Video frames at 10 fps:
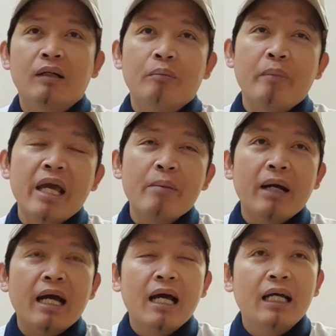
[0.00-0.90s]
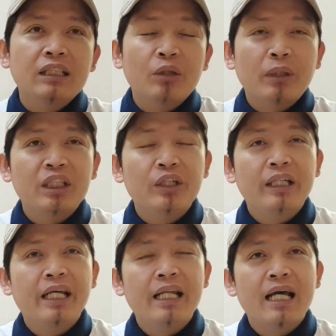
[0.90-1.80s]
May mga sitwasyon
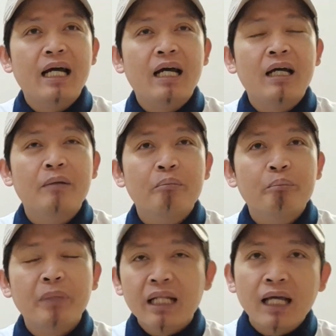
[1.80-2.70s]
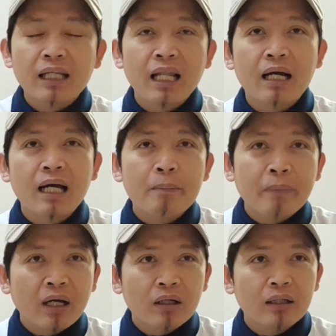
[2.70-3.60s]
din na bigla na lang uh,
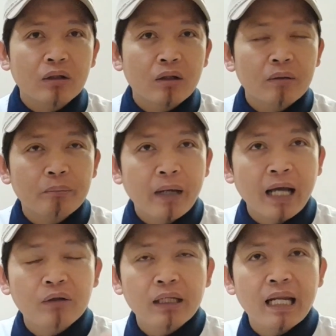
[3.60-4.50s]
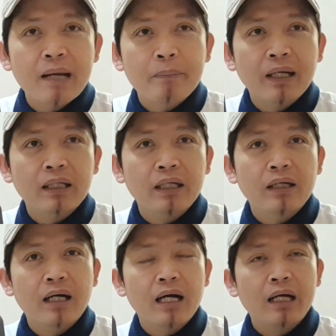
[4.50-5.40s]
pag ano nila pag
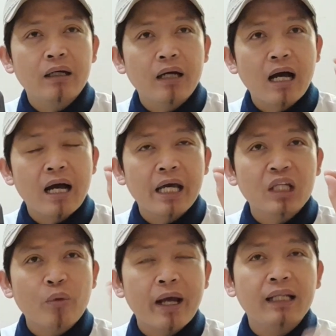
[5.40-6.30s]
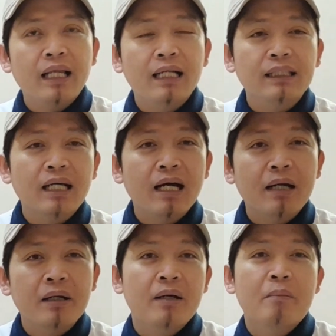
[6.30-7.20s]
uh, inquire nila sa
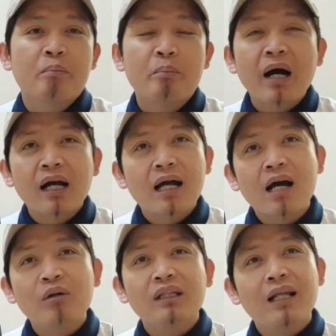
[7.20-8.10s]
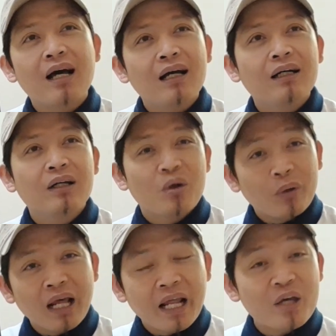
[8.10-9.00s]
bank account nila,
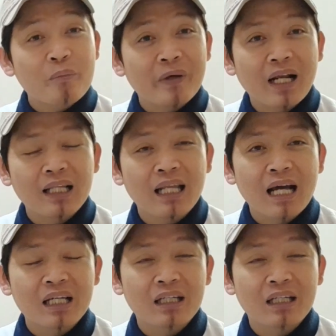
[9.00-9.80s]
wala na yung pira nila.